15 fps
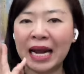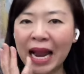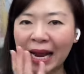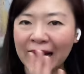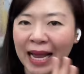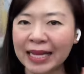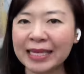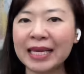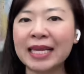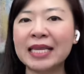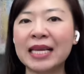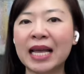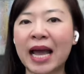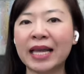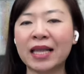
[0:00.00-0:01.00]
หลักการกิน
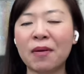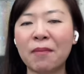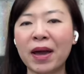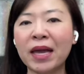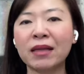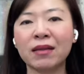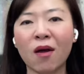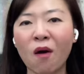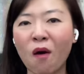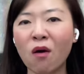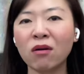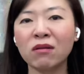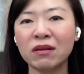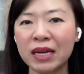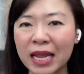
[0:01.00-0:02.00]
ยังไงทำให้ท้อง
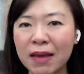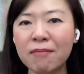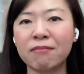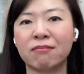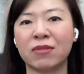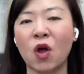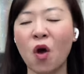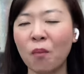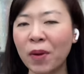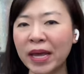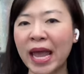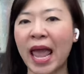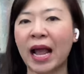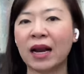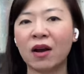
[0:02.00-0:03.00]
นิ่มท้องไม่
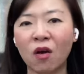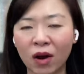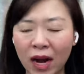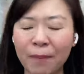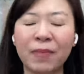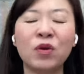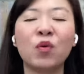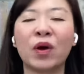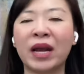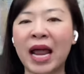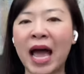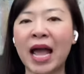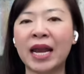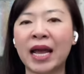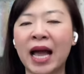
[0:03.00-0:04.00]
แข็งลองกลับไปดูกัน
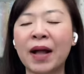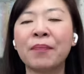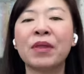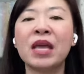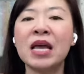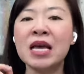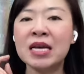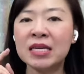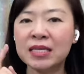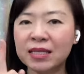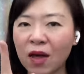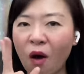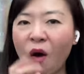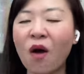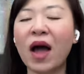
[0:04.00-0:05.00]
ได้นะคะ
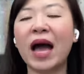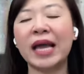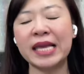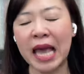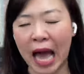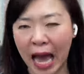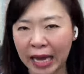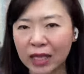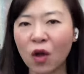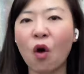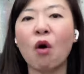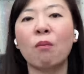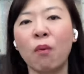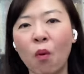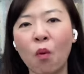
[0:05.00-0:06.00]
2ค่ะอย่าให้ท้อ
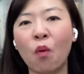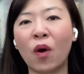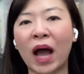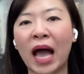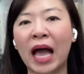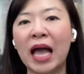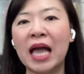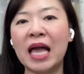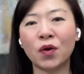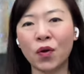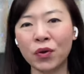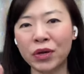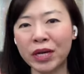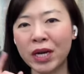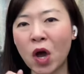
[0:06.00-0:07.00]
งผูกค่ะ ค
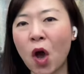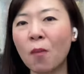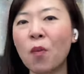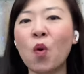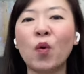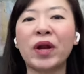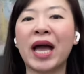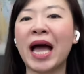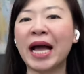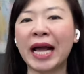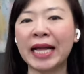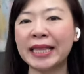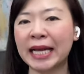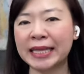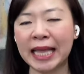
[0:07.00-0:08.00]
นที่ท้องผูกนะคะอา
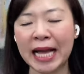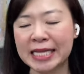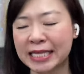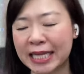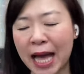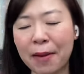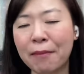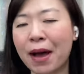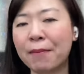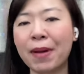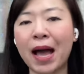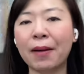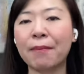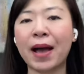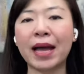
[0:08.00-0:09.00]
การต่างๆ จะตามมา
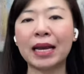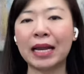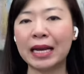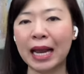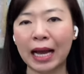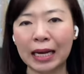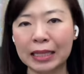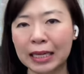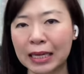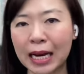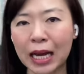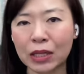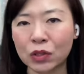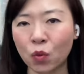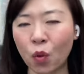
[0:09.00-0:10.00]
มากมายเลยหนักเนื้อห
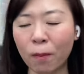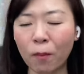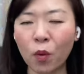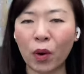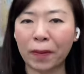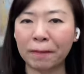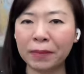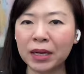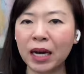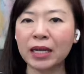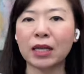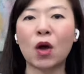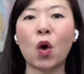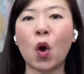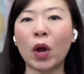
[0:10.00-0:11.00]
นักตัวปวดเมื่อย
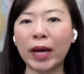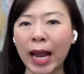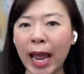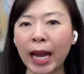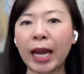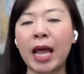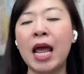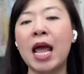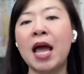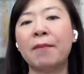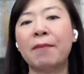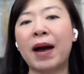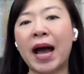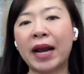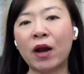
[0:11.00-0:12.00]
ท้องแน่น
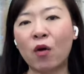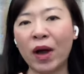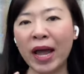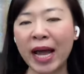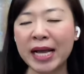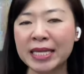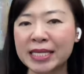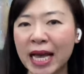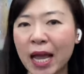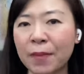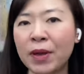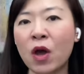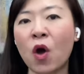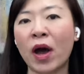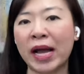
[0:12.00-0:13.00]
พานเอาให้หายใจ
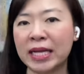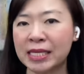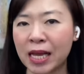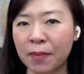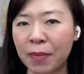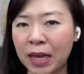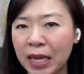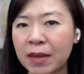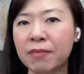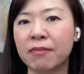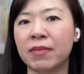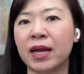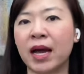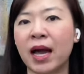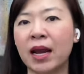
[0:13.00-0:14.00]
ไม่ออกหายใจไม่อิ่ม
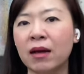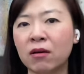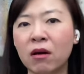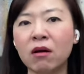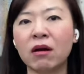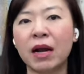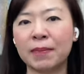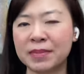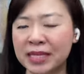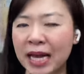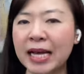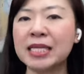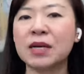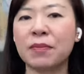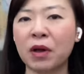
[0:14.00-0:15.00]
นะคะ แล้วก็ลำไส้
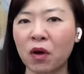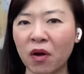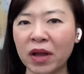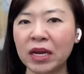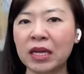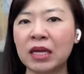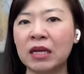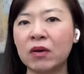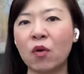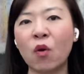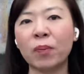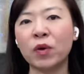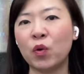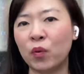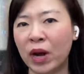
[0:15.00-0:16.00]
จะไม่ค่อยดี โร
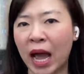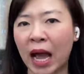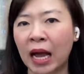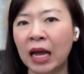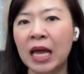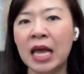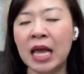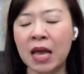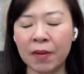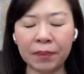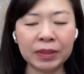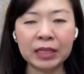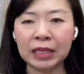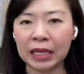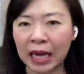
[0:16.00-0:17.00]
คผิวหนัง
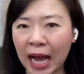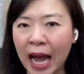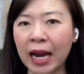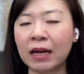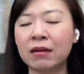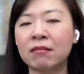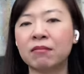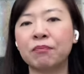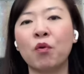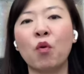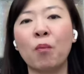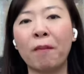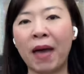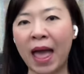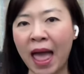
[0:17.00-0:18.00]
ผื่นคันภู
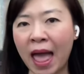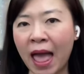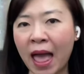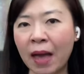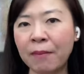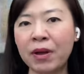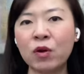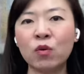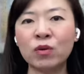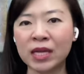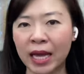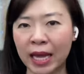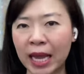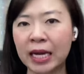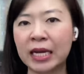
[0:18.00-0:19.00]
มิแพ้ไม่รู้
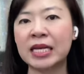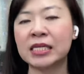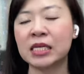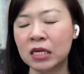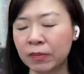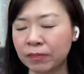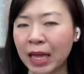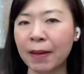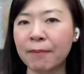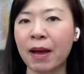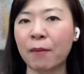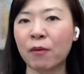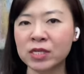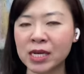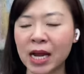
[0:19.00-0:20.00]
สาเหตุเนี่ยจะเริ่มตามมา
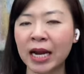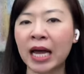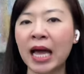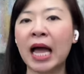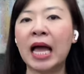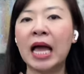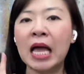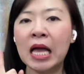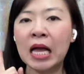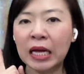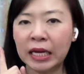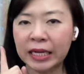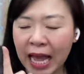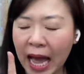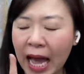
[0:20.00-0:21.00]
เพราะฉะนั้นค่ะ
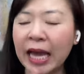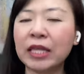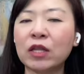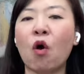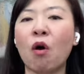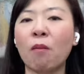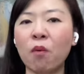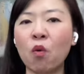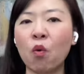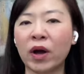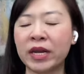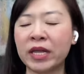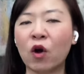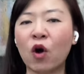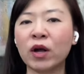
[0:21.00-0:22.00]
อยากให้ท้องผูก
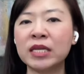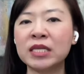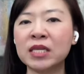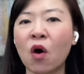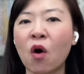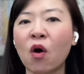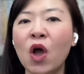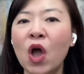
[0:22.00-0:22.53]
อันนี้ข้อที่2